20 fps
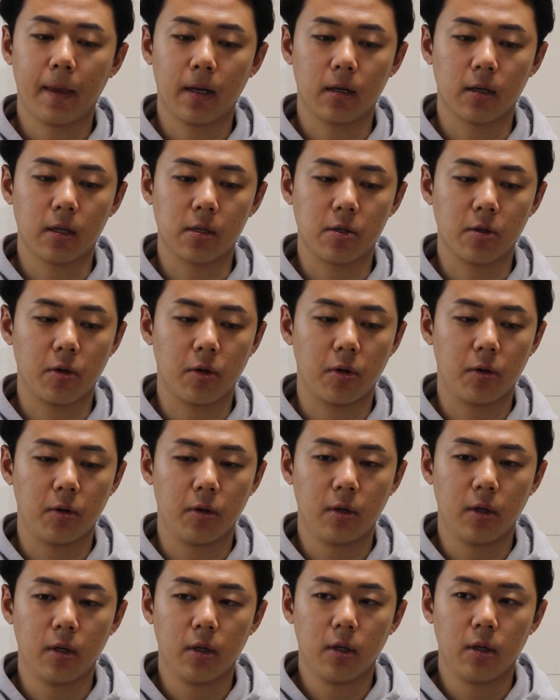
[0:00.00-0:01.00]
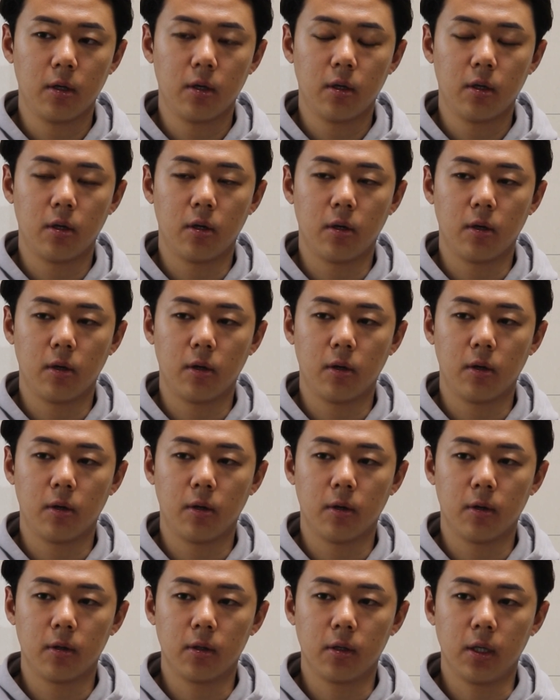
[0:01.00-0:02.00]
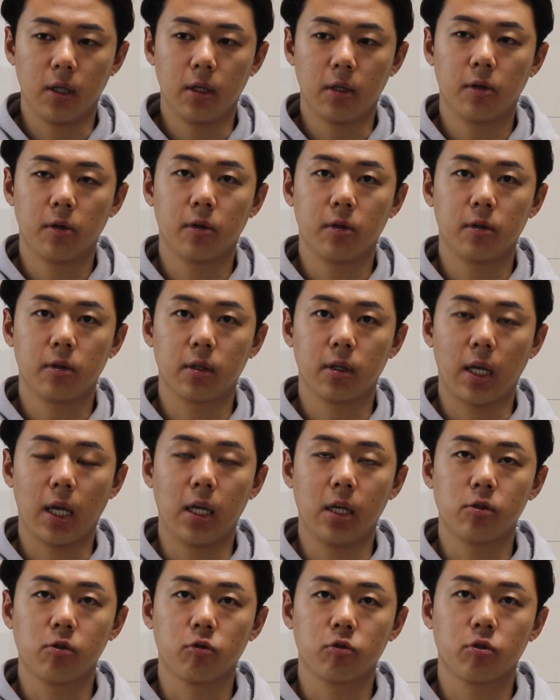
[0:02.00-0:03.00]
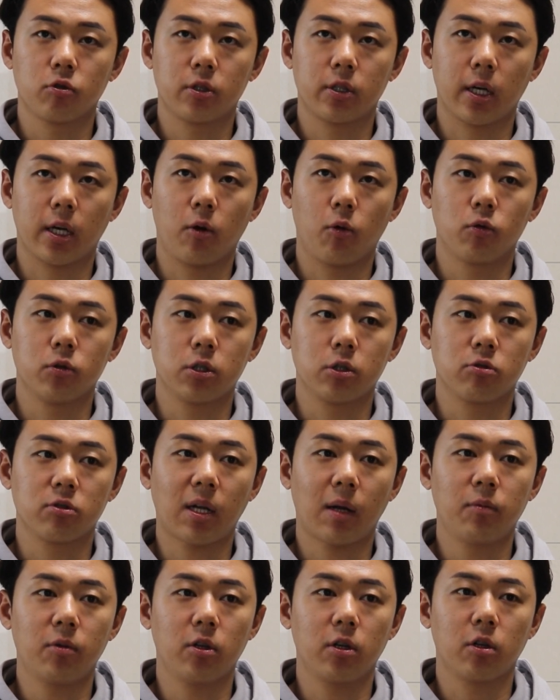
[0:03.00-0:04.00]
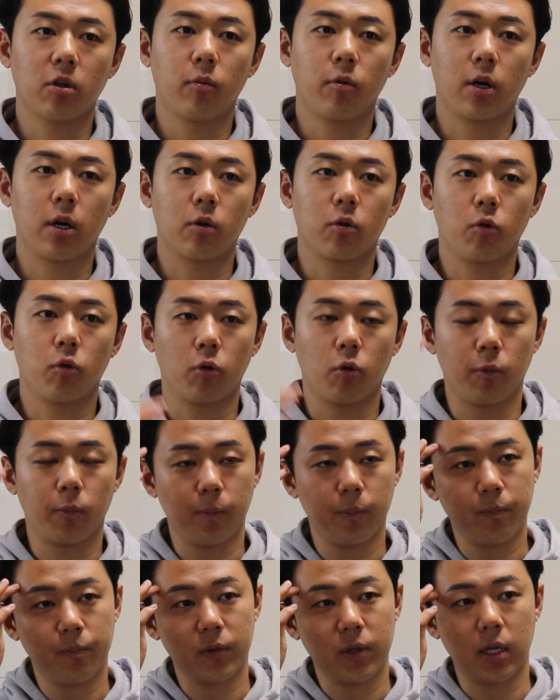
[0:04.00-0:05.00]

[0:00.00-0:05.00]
그래서 어, 이런 기인 송출을 제가 온 지도 3년이 넘어가고